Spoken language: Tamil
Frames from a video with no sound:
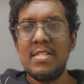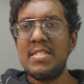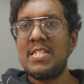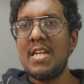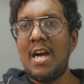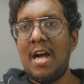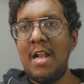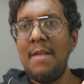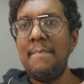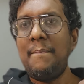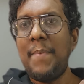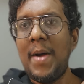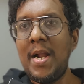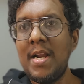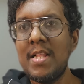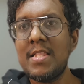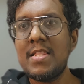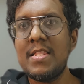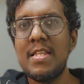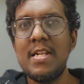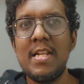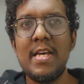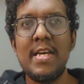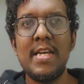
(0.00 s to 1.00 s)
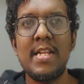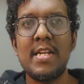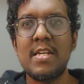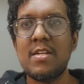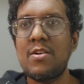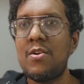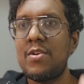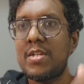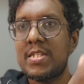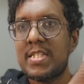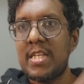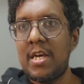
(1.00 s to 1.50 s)
ஜாழ்ப்பாணத்துல இருக்கிற
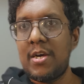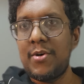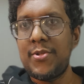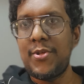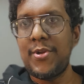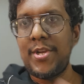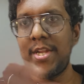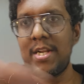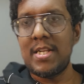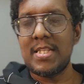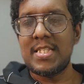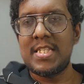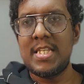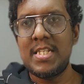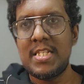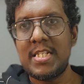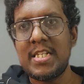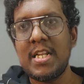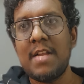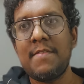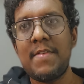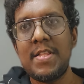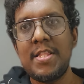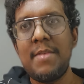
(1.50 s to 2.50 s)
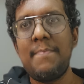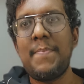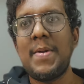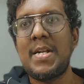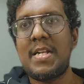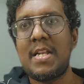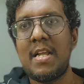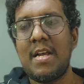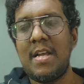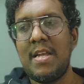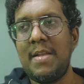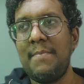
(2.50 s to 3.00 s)
ஒரு சகோதரியோட சிஸ்டர் வந்து இப்போ
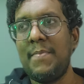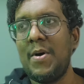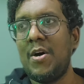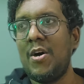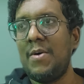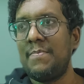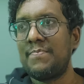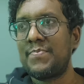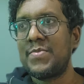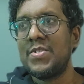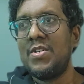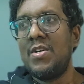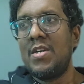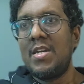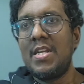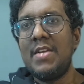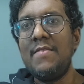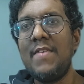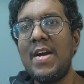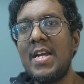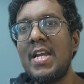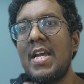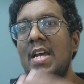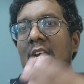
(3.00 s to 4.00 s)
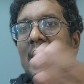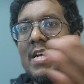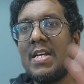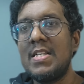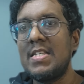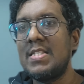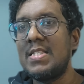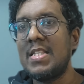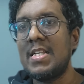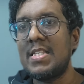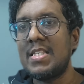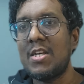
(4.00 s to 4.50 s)
இப்போ இவங்க
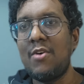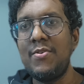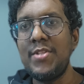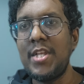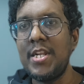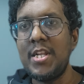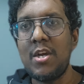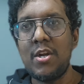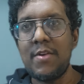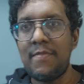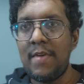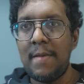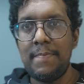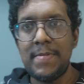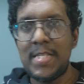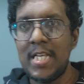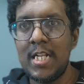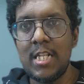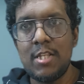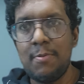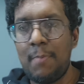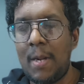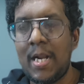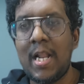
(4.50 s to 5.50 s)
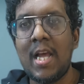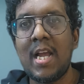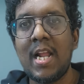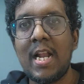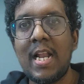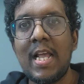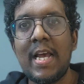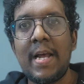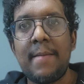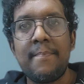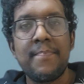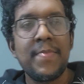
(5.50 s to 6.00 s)
இந்த சௌந்தர்யா ஒரு வெப்சீரிஸ்
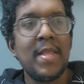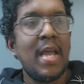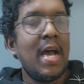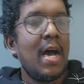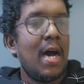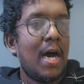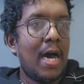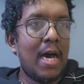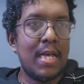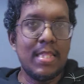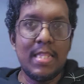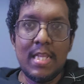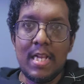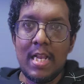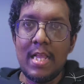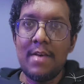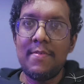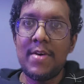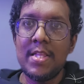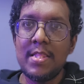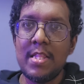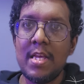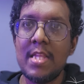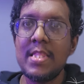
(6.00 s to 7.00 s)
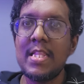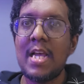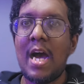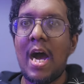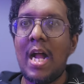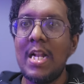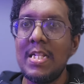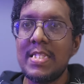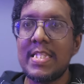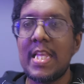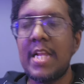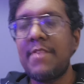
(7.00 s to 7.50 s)
பண்ணாங்கல்ல அதுல வந்து அந்த
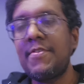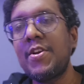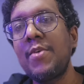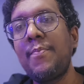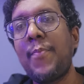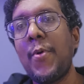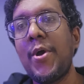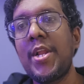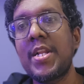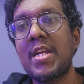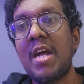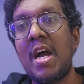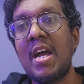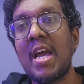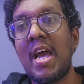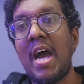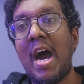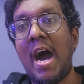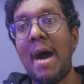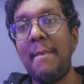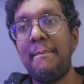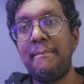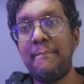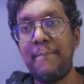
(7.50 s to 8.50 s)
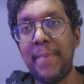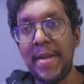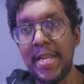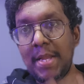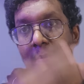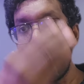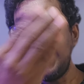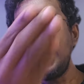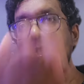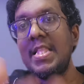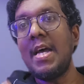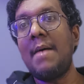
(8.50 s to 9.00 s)
ஆள் தேர்வுக்கு போயிருக்காங்க
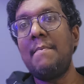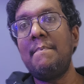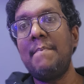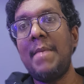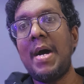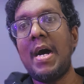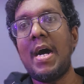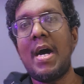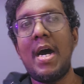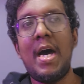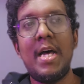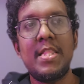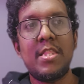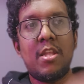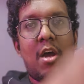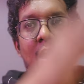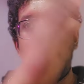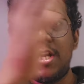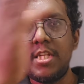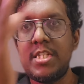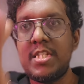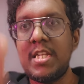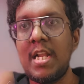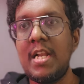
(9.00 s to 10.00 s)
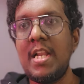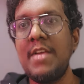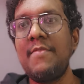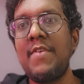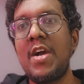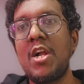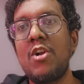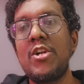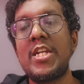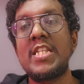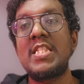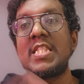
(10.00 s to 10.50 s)
அப்பையும் இந்த அம்மா அந்த ஆடிஷன்ல
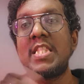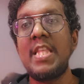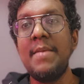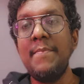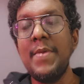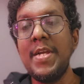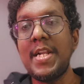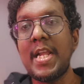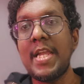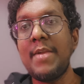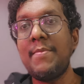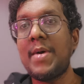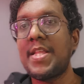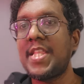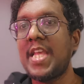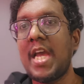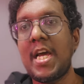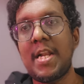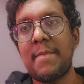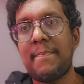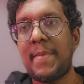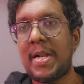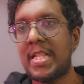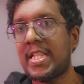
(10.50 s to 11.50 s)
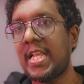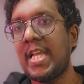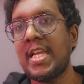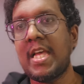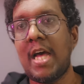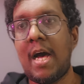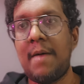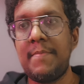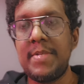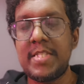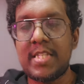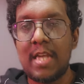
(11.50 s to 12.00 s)
இவங்களுடைய திமிரையும் அதிகாரப்படத்தையும்
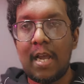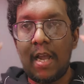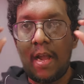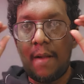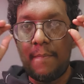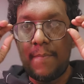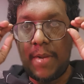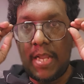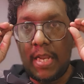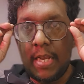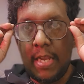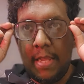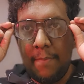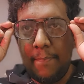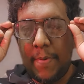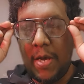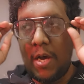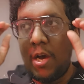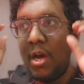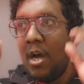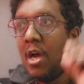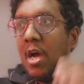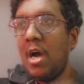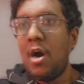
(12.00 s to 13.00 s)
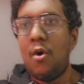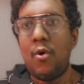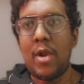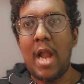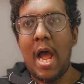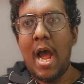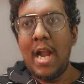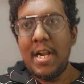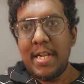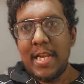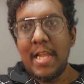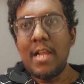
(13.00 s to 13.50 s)
காமிச்சாங்க அப்படின்னு இப்ப ஒரு
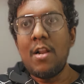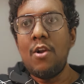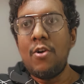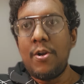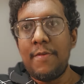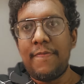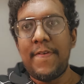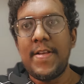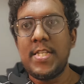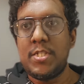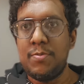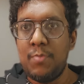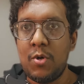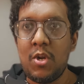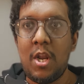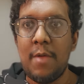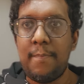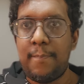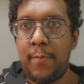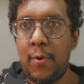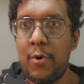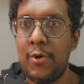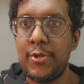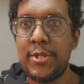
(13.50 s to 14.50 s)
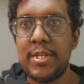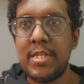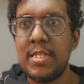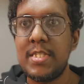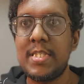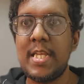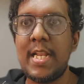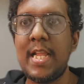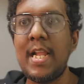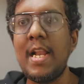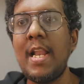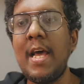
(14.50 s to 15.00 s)
ஆர்டிகல் ஒன்று பேஸ்புக்ல போகுது
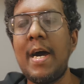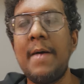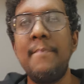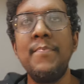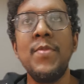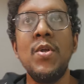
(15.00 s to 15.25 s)
சரிங்களா